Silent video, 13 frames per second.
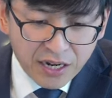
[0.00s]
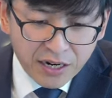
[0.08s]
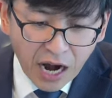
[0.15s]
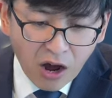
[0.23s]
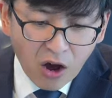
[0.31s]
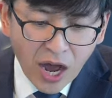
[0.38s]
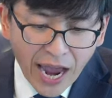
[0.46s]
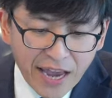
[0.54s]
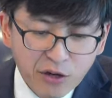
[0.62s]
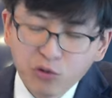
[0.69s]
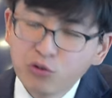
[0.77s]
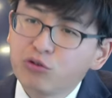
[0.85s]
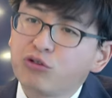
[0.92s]
然后还
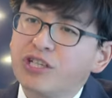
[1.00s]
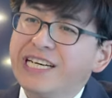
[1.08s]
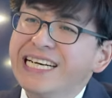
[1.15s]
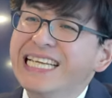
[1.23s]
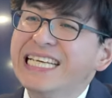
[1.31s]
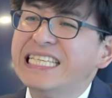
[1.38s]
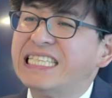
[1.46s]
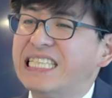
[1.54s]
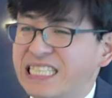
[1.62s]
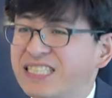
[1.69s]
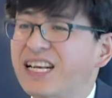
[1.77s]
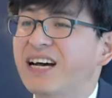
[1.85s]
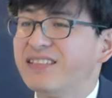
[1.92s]
有就是历
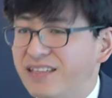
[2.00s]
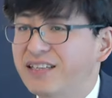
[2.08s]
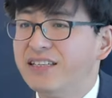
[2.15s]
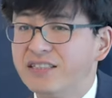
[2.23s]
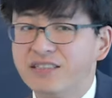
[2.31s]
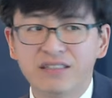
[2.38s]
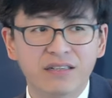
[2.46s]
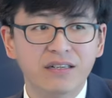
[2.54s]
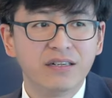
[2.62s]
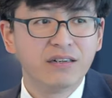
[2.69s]
史上的例子，